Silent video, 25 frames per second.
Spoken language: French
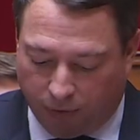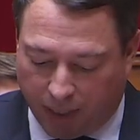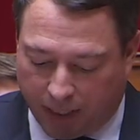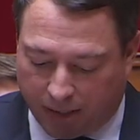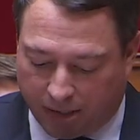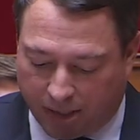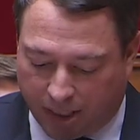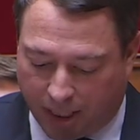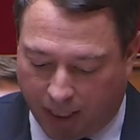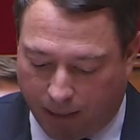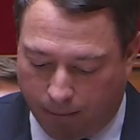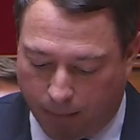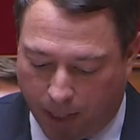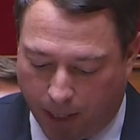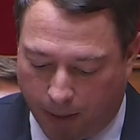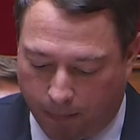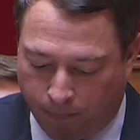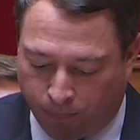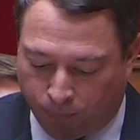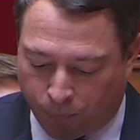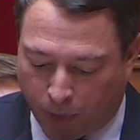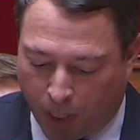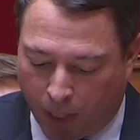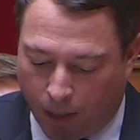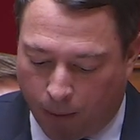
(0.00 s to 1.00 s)
victimes
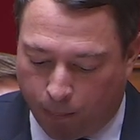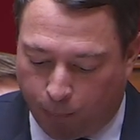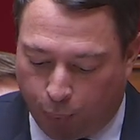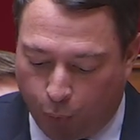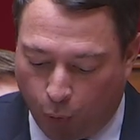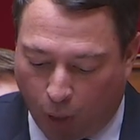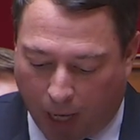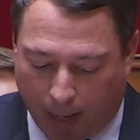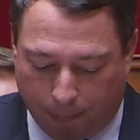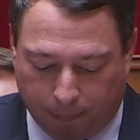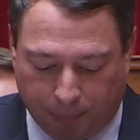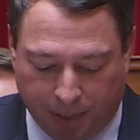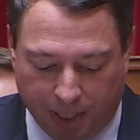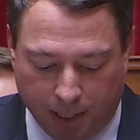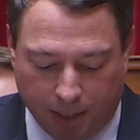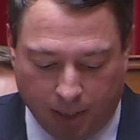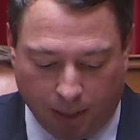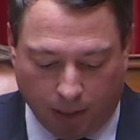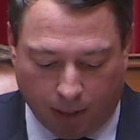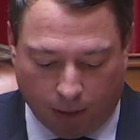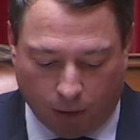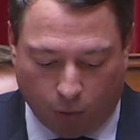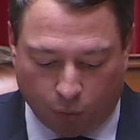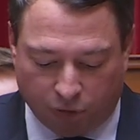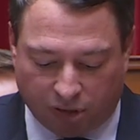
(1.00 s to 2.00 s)
plus
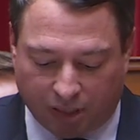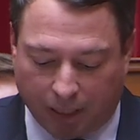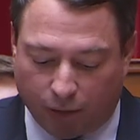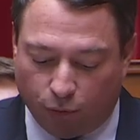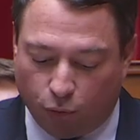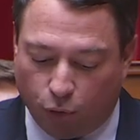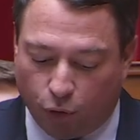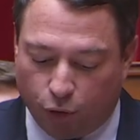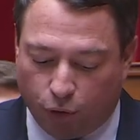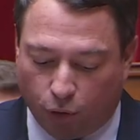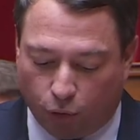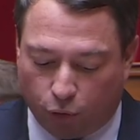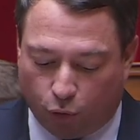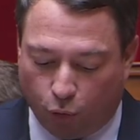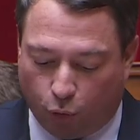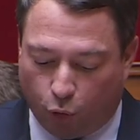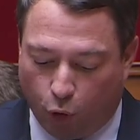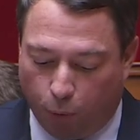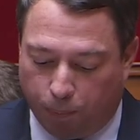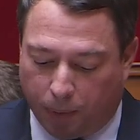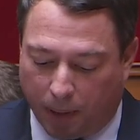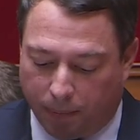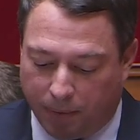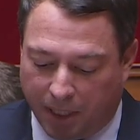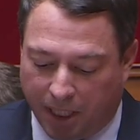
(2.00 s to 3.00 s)
rapide au stade de l'audience de
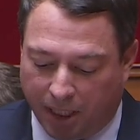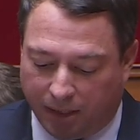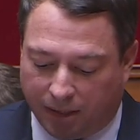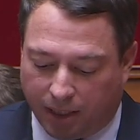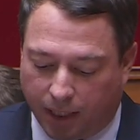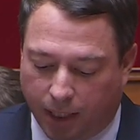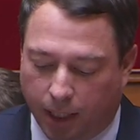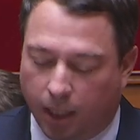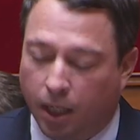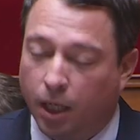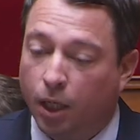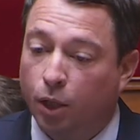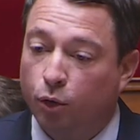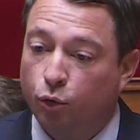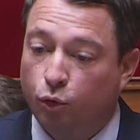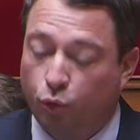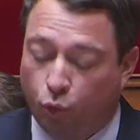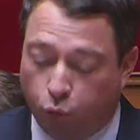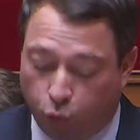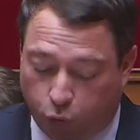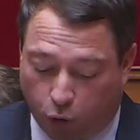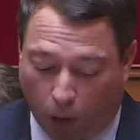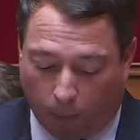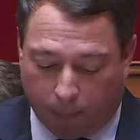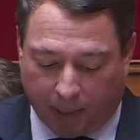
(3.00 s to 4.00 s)
culpabilité,
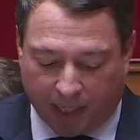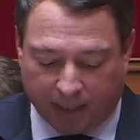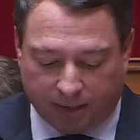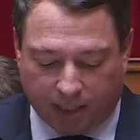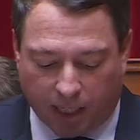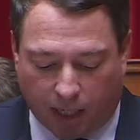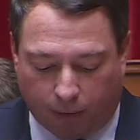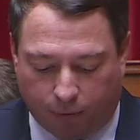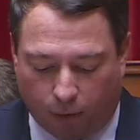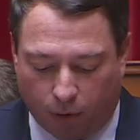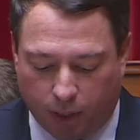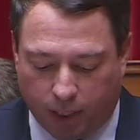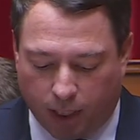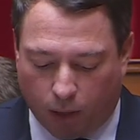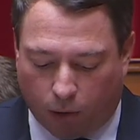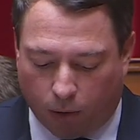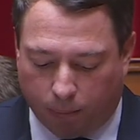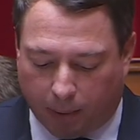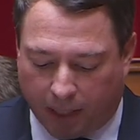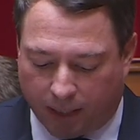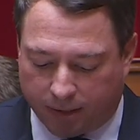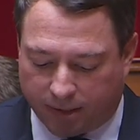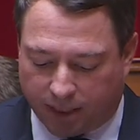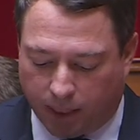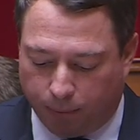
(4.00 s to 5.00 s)
tout en préservant les grands
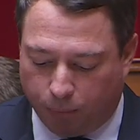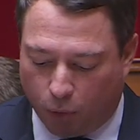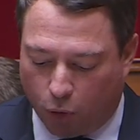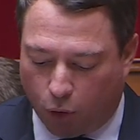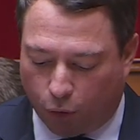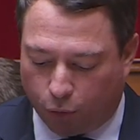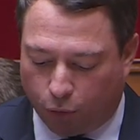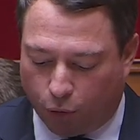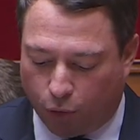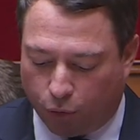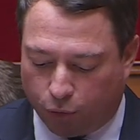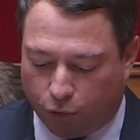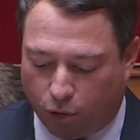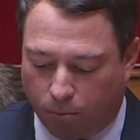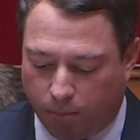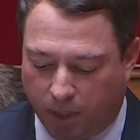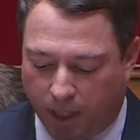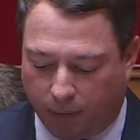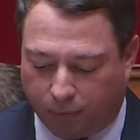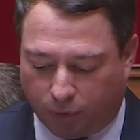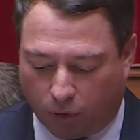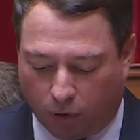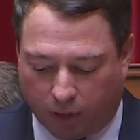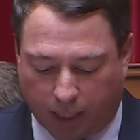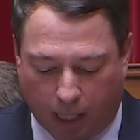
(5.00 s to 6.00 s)
principes de l'ordonnance de
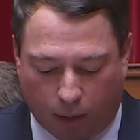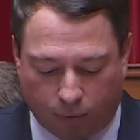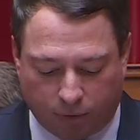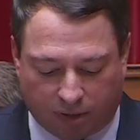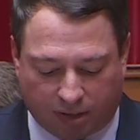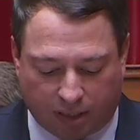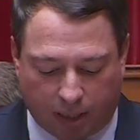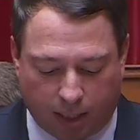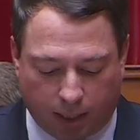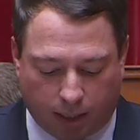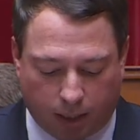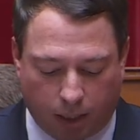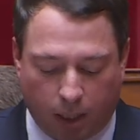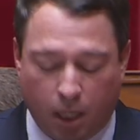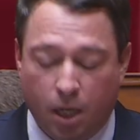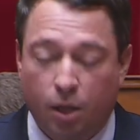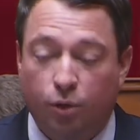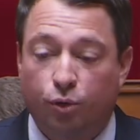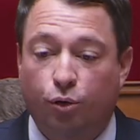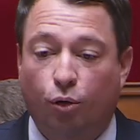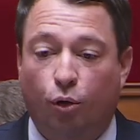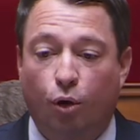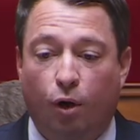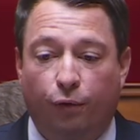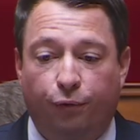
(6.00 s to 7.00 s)
1945
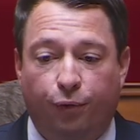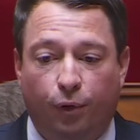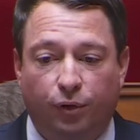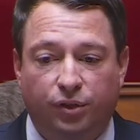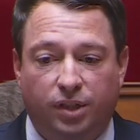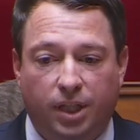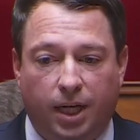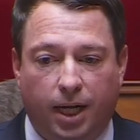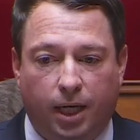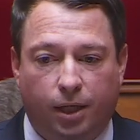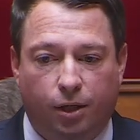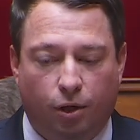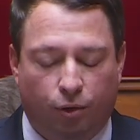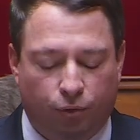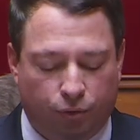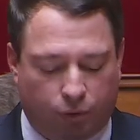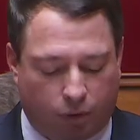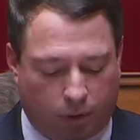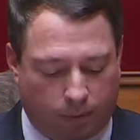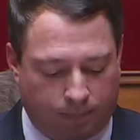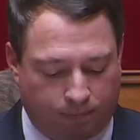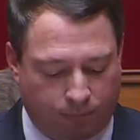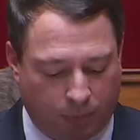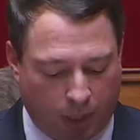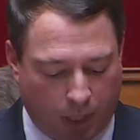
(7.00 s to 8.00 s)
sur l'enfance délinquante
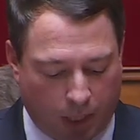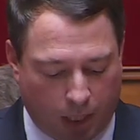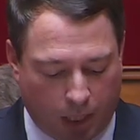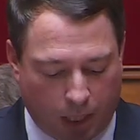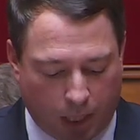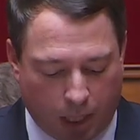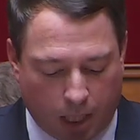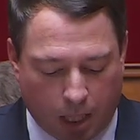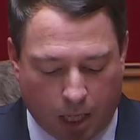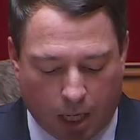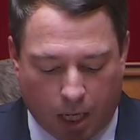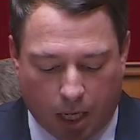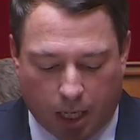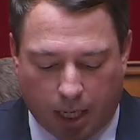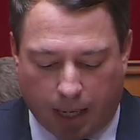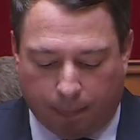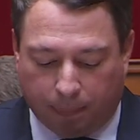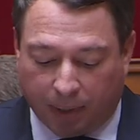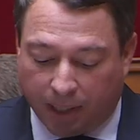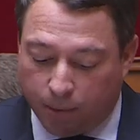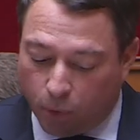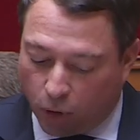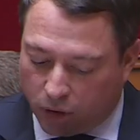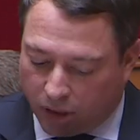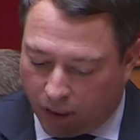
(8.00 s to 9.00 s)
la
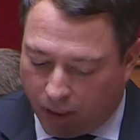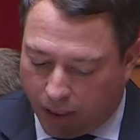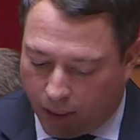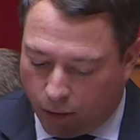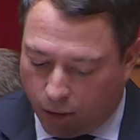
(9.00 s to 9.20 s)
primauté de